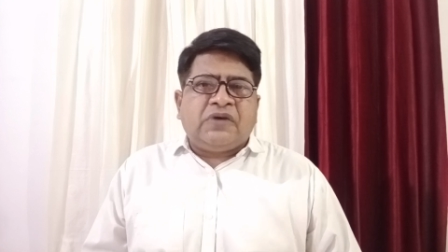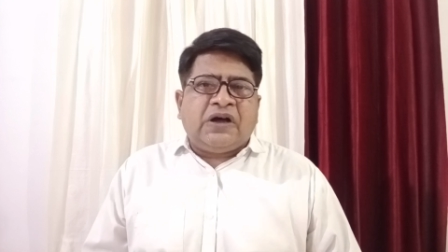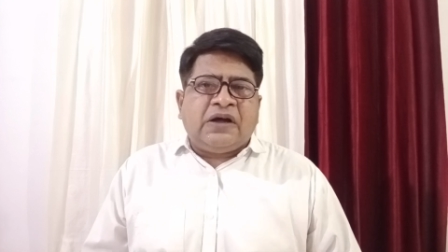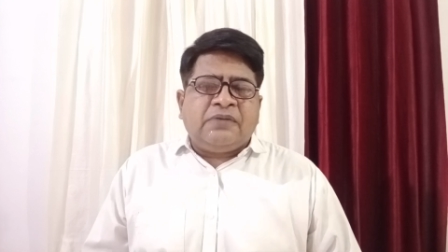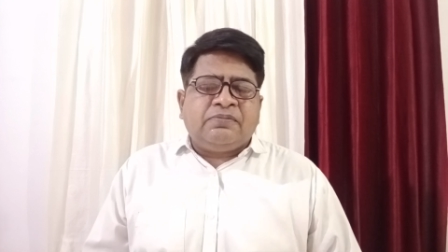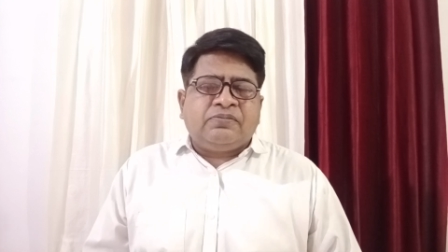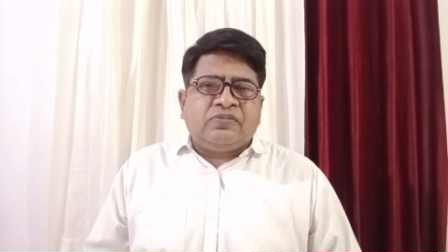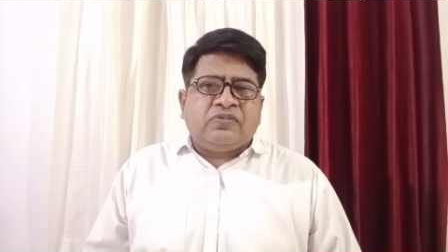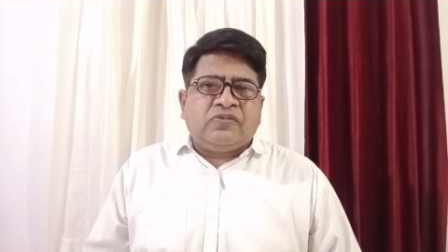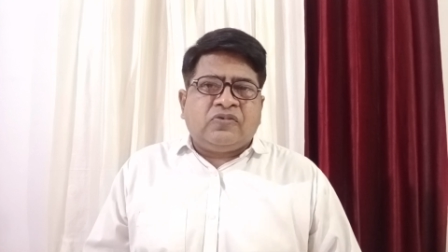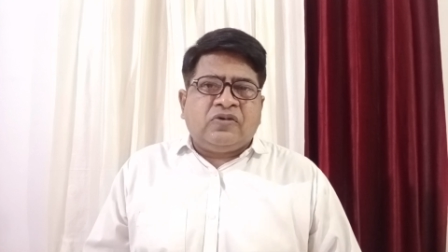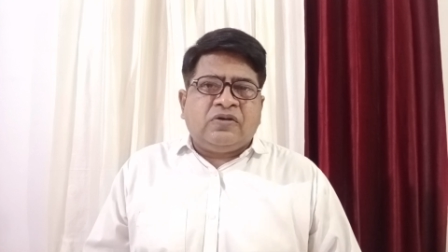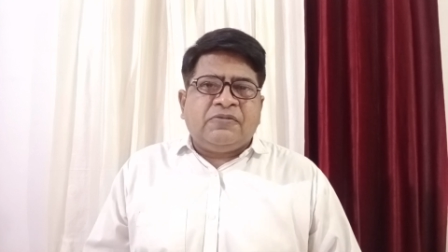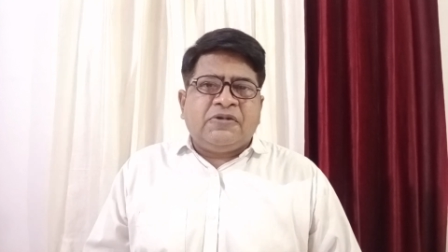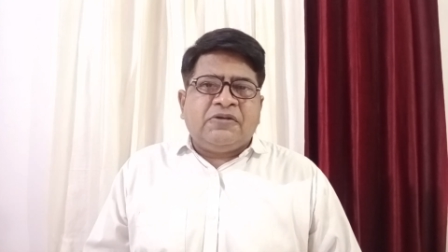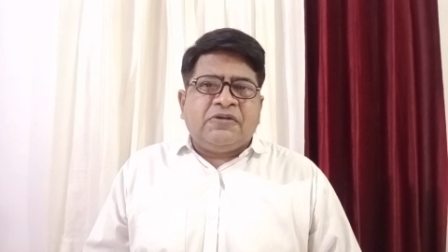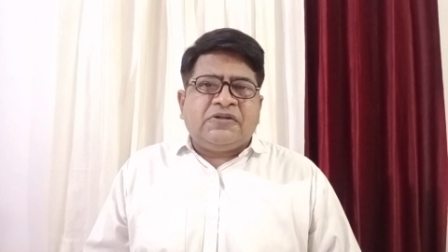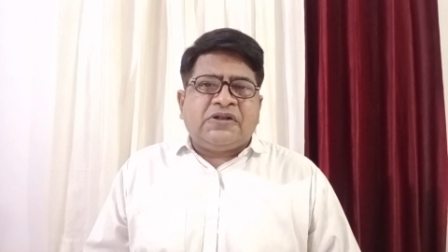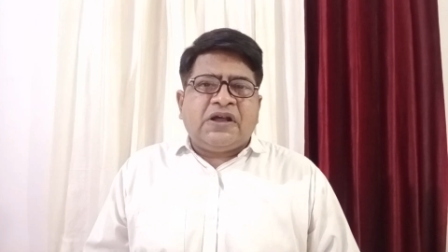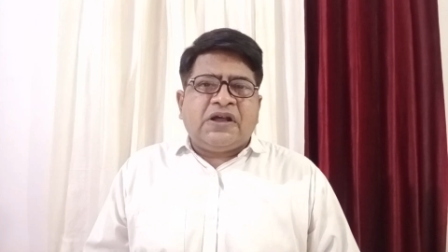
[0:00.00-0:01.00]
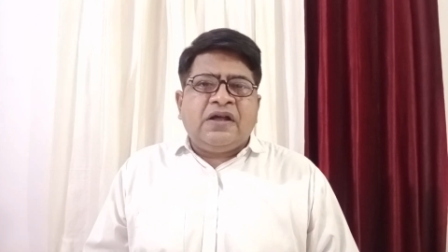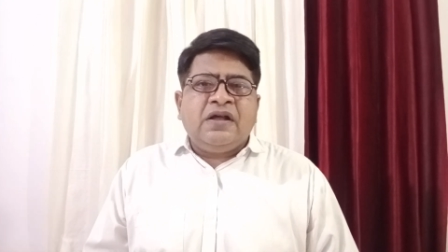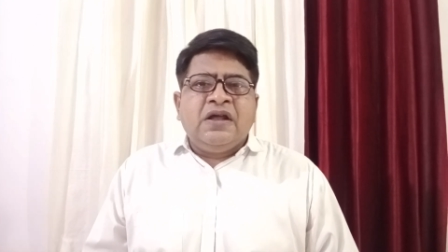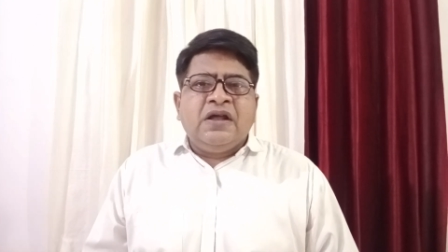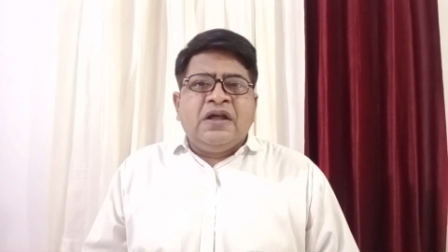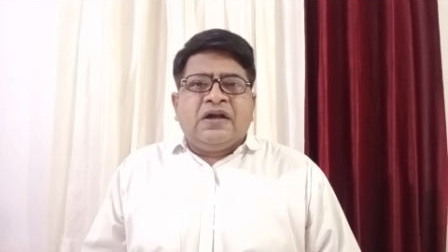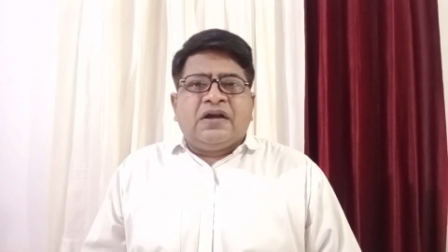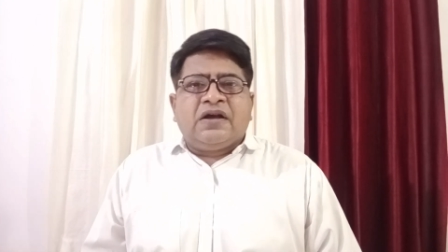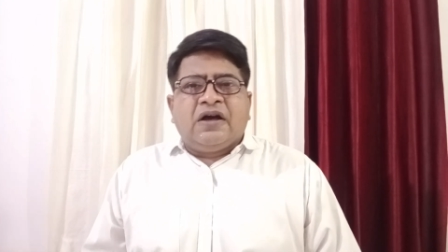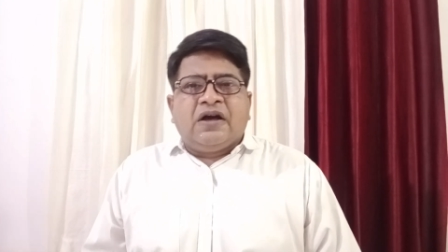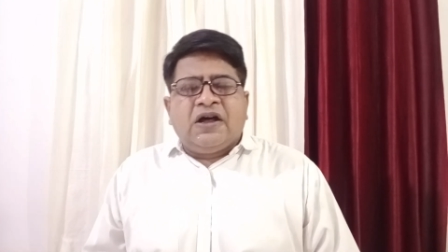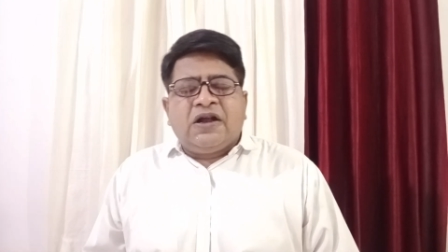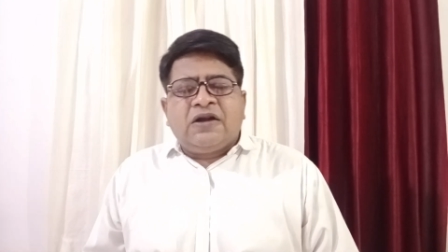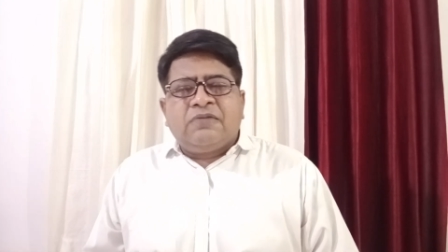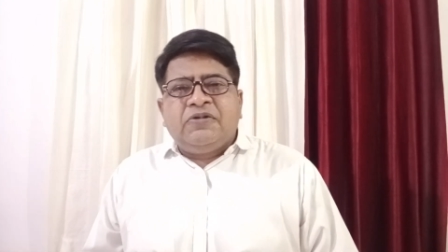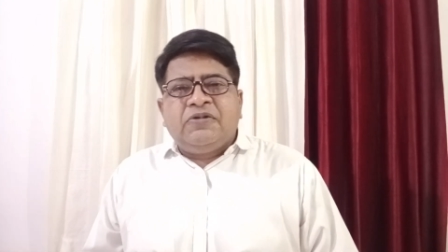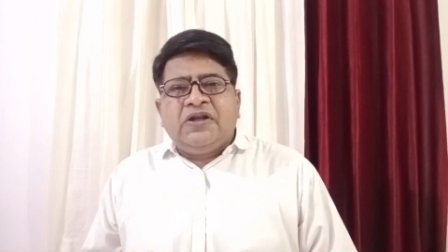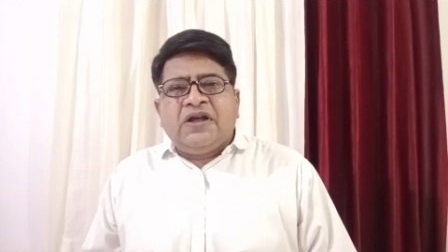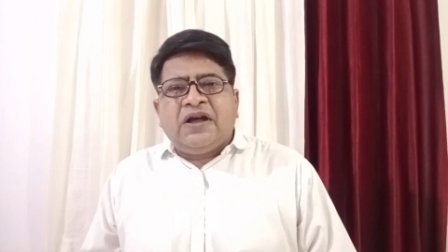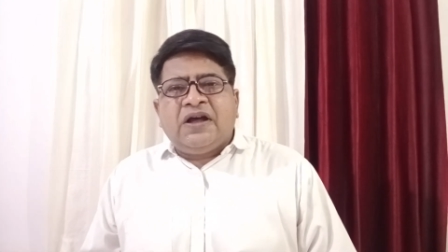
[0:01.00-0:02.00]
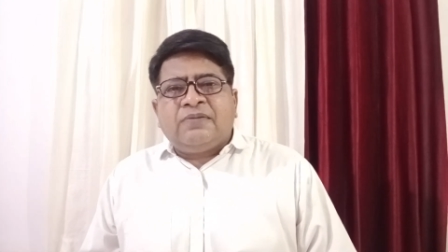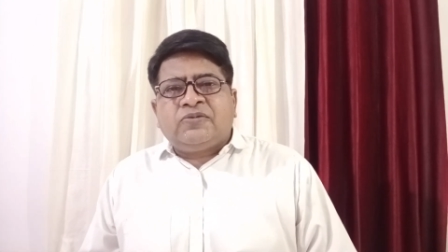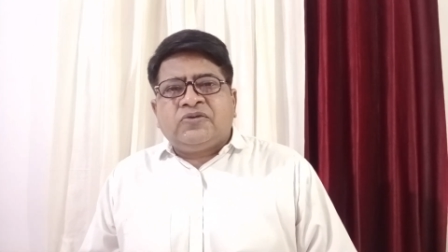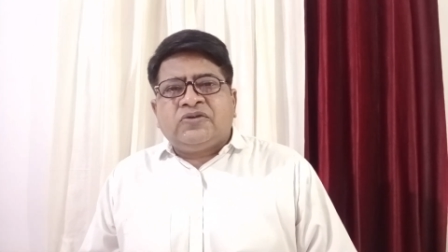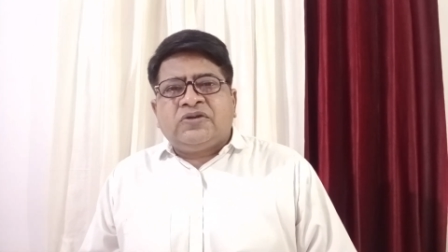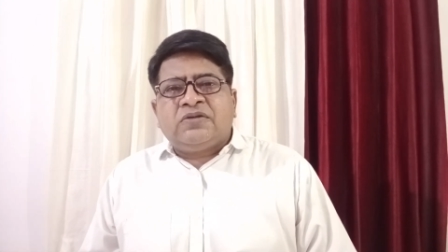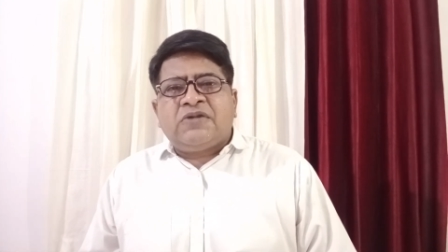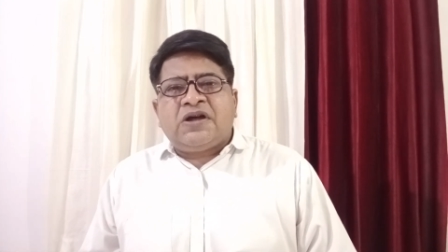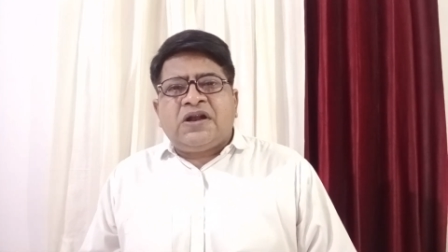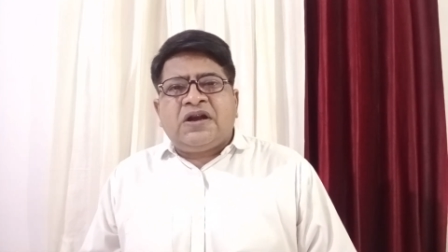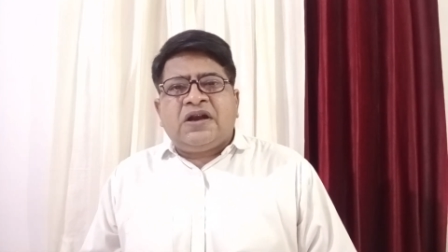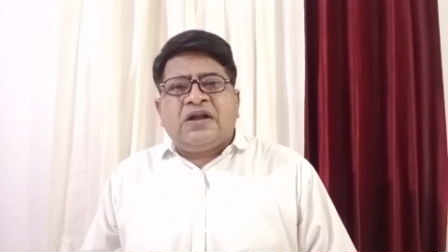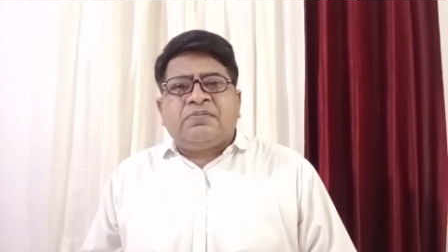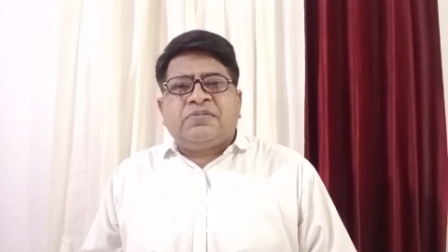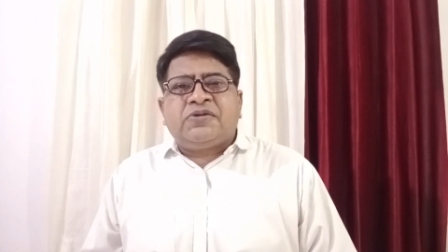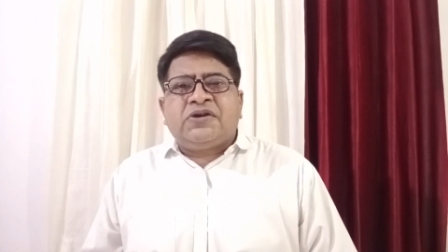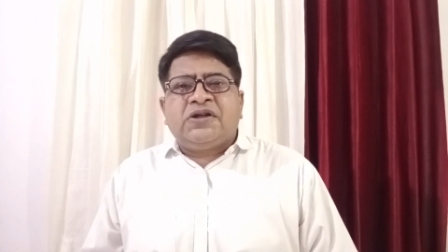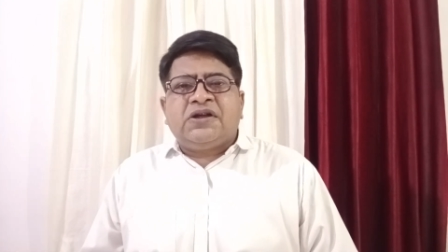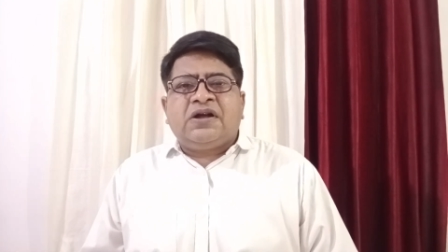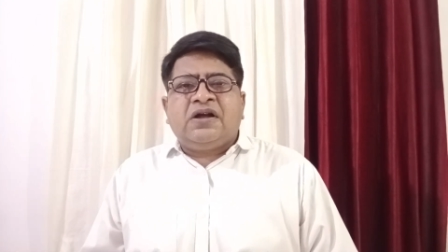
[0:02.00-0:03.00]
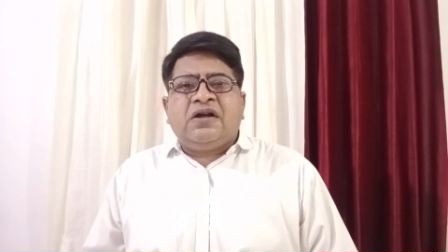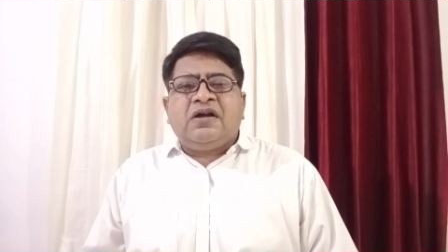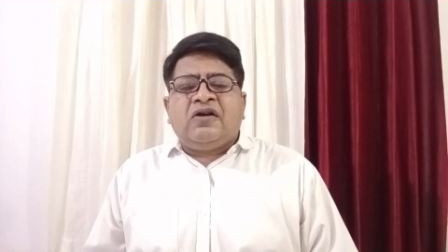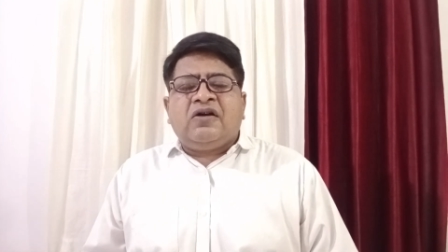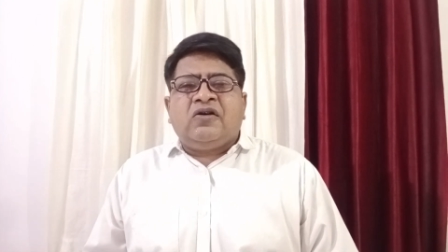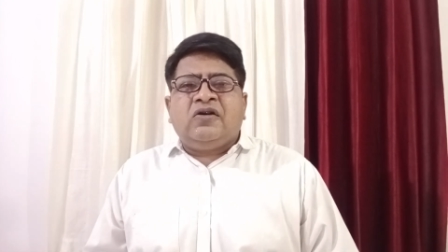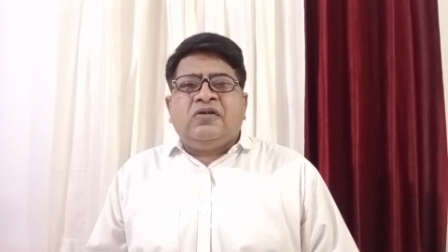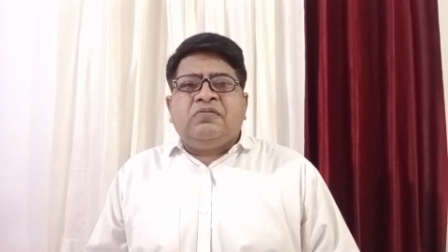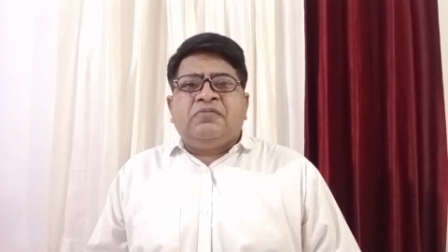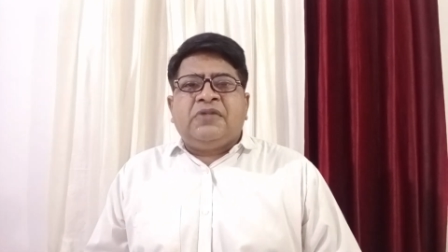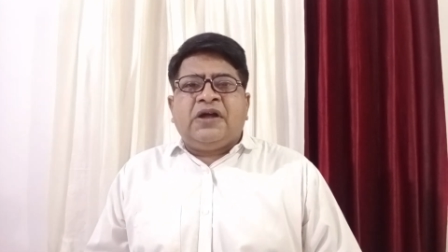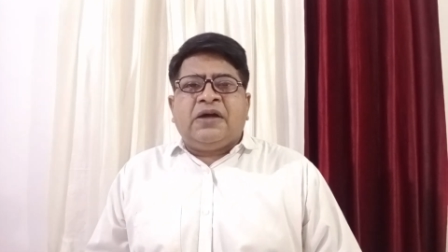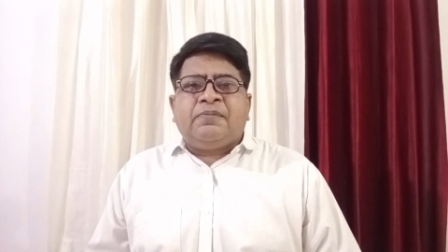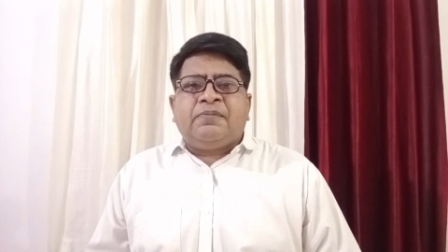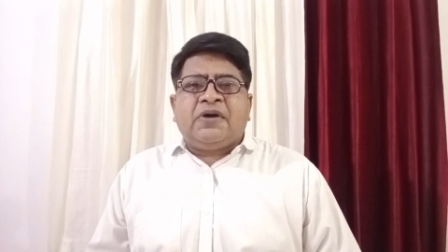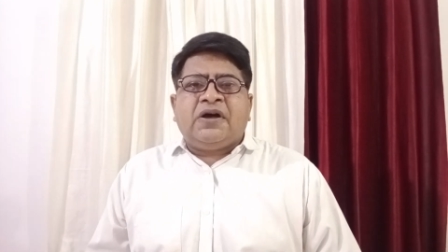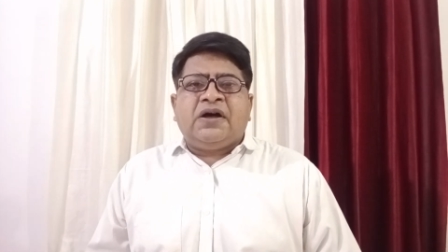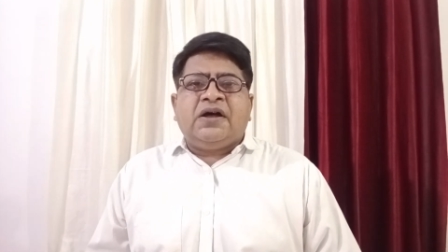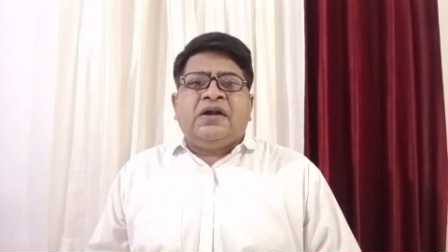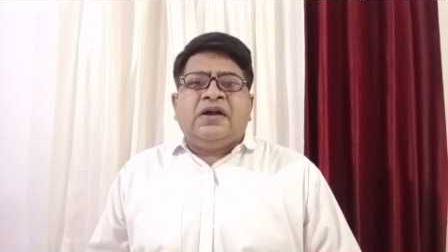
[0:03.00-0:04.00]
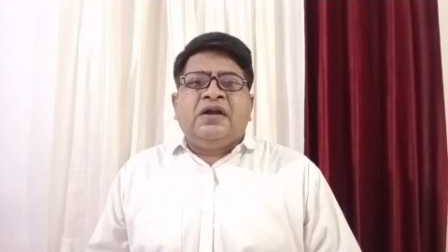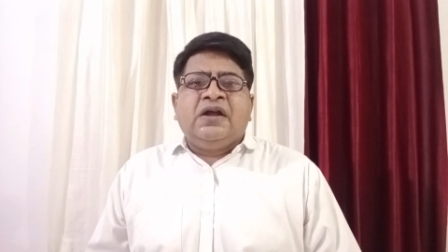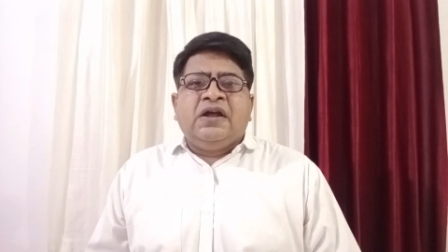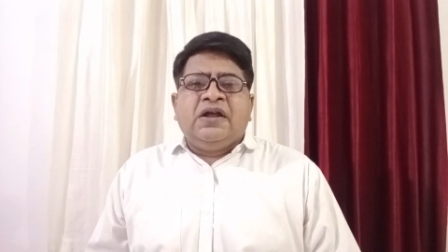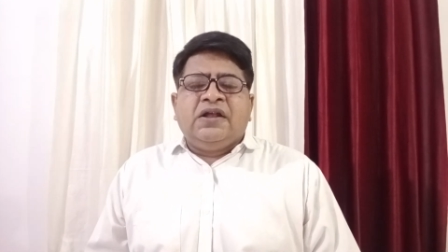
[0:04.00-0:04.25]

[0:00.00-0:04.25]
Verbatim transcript: आपको हमने बताया घर भी आपको संभालना पड़ेगा और व्यापार